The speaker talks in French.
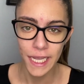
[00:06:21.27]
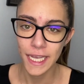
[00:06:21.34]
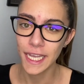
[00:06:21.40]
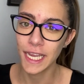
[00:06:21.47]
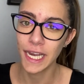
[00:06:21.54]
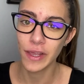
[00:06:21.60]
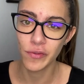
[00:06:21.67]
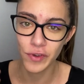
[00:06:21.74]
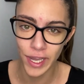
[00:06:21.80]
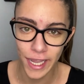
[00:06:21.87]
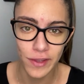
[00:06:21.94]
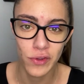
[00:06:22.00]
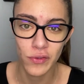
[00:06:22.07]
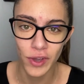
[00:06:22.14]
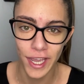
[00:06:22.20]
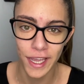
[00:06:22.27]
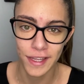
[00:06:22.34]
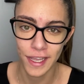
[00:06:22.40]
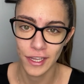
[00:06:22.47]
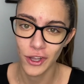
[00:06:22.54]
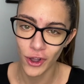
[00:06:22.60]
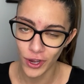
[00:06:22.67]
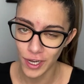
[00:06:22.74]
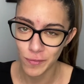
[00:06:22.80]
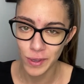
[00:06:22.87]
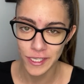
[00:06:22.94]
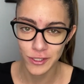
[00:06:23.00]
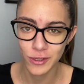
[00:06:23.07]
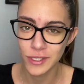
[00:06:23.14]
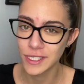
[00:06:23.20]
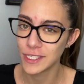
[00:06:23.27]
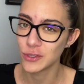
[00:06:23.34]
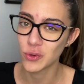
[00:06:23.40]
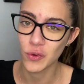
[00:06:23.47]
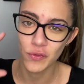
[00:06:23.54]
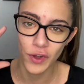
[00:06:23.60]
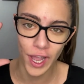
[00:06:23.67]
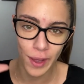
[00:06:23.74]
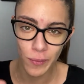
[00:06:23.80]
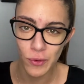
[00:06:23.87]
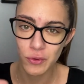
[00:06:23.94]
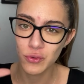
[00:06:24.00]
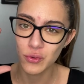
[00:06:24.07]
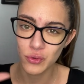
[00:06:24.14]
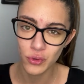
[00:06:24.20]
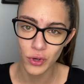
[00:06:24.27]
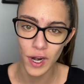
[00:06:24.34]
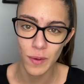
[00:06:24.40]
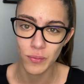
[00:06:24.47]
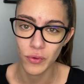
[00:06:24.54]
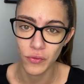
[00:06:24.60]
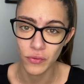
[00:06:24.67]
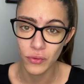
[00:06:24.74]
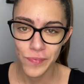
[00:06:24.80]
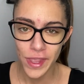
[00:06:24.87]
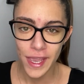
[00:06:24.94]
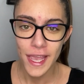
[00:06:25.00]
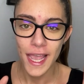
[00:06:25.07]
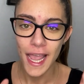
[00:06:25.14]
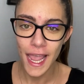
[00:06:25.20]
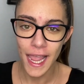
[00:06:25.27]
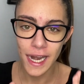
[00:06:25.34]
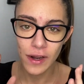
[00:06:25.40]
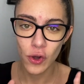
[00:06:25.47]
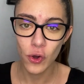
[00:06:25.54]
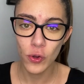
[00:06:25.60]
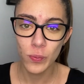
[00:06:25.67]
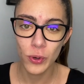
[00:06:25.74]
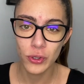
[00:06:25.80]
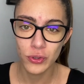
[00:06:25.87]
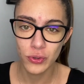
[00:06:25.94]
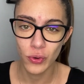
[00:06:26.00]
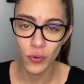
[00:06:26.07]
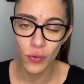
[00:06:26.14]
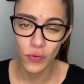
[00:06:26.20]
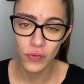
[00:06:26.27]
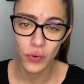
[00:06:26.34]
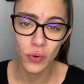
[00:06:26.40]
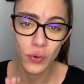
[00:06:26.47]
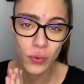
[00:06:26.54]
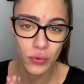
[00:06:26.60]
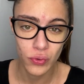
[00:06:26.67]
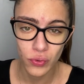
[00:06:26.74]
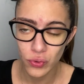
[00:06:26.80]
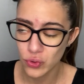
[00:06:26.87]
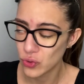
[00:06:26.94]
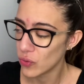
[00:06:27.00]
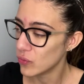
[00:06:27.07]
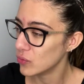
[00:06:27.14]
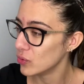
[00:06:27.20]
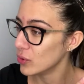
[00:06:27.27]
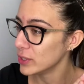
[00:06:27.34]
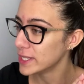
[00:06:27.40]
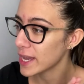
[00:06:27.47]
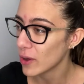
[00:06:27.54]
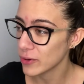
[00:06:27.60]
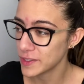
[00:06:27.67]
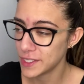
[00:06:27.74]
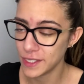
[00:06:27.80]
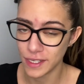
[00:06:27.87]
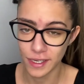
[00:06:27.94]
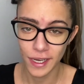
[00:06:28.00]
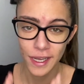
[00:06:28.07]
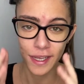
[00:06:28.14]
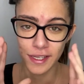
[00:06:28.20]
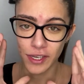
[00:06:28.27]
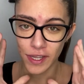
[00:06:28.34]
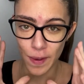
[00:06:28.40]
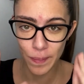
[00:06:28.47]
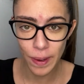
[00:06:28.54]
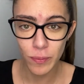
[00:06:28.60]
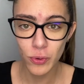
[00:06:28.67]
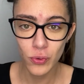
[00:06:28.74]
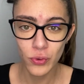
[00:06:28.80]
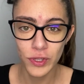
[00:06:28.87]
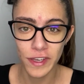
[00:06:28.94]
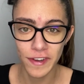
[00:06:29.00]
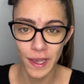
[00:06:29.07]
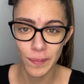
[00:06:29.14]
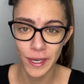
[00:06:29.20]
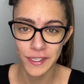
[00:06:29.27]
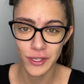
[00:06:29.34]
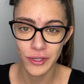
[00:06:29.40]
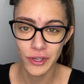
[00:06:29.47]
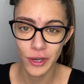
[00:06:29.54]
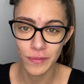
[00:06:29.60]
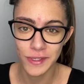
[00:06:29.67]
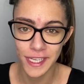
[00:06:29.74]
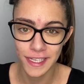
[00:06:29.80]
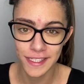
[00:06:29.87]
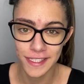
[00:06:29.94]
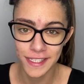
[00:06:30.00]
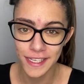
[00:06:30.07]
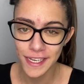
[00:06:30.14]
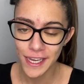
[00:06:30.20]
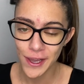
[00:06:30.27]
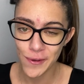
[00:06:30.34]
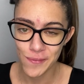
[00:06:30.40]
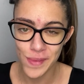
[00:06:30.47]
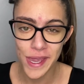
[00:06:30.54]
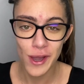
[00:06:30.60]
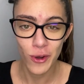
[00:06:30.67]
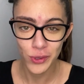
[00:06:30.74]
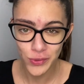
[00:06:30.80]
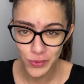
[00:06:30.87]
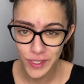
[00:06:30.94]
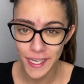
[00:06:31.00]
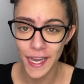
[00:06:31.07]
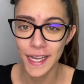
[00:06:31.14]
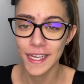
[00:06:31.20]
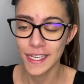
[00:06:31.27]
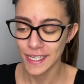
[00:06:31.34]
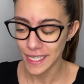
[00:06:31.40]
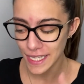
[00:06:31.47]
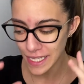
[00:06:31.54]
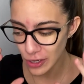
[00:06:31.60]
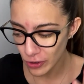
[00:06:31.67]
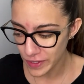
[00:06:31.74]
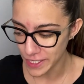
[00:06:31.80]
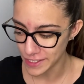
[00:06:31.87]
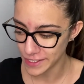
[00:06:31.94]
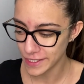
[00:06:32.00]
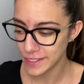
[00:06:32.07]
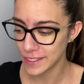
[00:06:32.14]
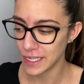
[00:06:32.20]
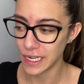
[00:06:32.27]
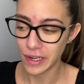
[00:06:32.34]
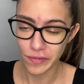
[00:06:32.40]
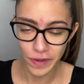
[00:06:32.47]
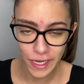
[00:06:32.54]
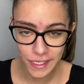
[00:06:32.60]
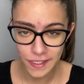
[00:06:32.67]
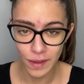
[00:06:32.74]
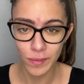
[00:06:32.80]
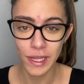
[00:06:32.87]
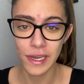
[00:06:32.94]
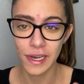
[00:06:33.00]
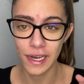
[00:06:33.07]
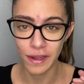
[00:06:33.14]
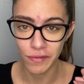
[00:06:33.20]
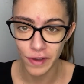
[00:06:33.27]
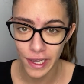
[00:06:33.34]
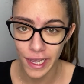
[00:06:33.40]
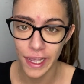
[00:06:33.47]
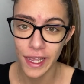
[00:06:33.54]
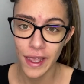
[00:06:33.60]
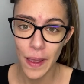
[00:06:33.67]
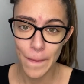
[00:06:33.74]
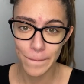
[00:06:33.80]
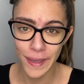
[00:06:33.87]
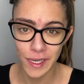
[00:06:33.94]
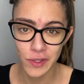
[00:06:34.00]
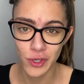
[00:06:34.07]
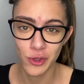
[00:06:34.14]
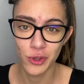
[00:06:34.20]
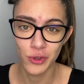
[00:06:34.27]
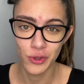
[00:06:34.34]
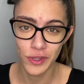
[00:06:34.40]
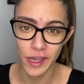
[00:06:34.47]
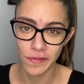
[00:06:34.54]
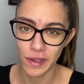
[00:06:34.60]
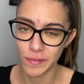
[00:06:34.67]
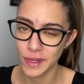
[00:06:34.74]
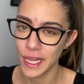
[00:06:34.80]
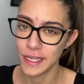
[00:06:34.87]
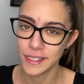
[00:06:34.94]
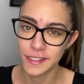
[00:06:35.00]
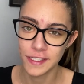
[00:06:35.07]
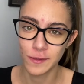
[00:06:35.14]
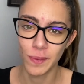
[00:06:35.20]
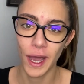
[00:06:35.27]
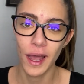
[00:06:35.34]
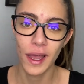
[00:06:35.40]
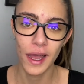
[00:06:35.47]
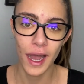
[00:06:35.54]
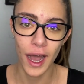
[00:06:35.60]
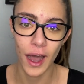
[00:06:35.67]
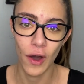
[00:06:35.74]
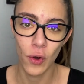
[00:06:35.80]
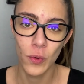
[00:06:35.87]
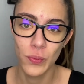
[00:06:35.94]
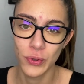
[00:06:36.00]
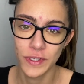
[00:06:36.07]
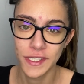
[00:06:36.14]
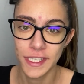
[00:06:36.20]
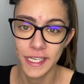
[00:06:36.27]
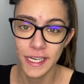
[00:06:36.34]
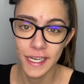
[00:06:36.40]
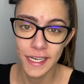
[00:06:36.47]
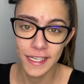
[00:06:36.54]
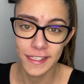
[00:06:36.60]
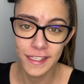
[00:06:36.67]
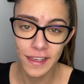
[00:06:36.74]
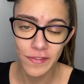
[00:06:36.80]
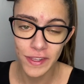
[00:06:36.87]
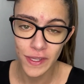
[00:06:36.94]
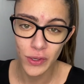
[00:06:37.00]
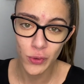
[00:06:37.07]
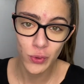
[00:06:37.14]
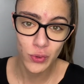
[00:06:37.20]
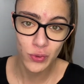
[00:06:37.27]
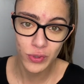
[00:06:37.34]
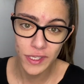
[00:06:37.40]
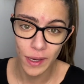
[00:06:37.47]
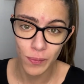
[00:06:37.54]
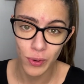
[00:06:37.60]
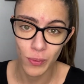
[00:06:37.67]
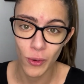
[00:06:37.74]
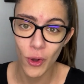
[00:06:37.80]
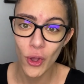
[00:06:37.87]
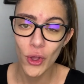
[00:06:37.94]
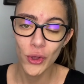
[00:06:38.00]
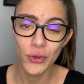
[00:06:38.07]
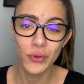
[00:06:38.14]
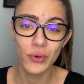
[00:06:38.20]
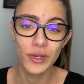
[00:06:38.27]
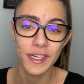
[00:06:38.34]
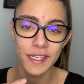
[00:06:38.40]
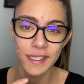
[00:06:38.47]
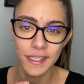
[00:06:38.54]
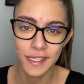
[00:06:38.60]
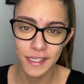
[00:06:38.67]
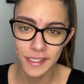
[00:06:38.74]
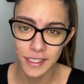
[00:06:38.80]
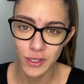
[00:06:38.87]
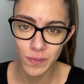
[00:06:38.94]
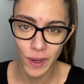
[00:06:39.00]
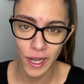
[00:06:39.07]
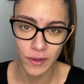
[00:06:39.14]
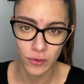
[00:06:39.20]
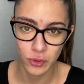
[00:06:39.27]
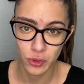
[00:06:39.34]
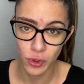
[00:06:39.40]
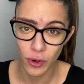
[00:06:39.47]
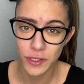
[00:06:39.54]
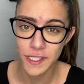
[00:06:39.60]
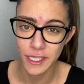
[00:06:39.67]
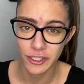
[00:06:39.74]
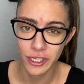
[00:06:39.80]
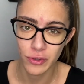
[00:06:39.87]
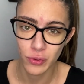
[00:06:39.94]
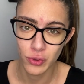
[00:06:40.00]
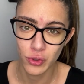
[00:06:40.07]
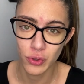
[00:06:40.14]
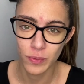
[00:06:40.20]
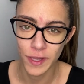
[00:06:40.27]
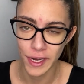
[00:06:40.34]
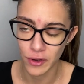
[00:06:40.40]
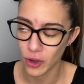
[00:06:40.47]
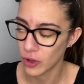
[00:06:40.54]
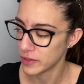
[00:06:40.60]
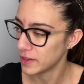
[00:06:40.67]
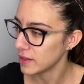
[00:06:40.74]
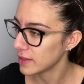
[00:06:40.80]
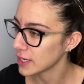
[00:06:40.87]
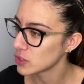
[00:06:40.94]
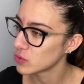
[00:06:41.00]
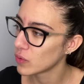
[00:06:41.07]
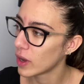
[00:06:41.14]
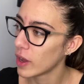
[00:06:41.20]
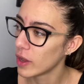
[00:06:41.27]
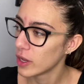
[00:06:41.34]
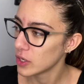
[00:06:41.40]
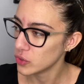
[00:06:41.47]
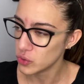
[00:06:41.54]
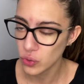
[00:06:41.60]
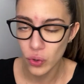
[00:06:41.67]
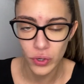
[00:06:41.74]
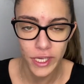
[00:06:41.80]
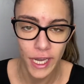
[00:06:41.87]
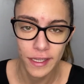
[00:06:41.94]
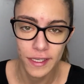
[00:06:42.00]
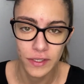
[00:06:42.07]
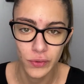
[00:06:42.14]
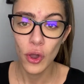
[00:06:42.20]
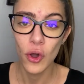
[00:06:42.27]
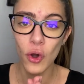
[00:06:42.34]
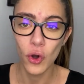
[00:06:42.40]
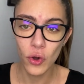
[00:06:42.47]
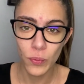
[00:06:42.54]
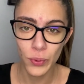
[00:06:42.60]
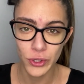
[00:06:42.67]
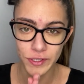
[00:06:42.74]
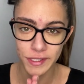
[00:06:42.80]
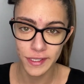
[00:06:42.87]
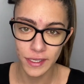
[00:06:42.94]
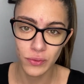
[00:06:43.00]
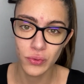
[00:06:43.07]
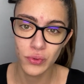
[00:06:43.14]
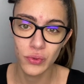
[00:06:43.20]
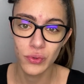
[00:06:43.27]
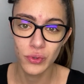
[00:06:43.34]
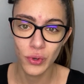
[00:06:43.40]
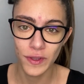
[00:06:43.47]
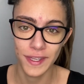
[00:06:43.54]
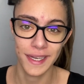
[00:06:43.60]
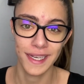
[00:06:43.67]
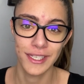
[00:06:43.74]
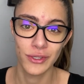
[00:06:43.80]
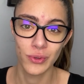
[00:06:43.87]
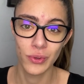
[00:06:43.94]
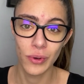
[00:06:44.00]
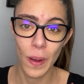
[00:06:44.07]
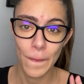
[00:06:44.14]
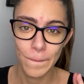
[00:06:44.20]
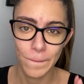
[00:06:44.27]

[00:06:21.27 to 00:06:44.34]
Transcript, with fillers: Et les vrais de vrais, d'accord, les personnes qui seront vraiment toujours là pour vous, elles reposteront vos contenus, je vous le garantis. Il n'y en a pas beaucoup des vraies personnes comme celle-ci, mais en tout cas, il en existe et les vrais amis, les vraies personnes de ta famille, elles n'hésitent pas à reposter des vidéos tout simplement. Donc n'hésite pas quand tu lances ta chaîne YouTube, d'accord, détache-toi du regard des autres, reposte tes contenus sur tes réseaux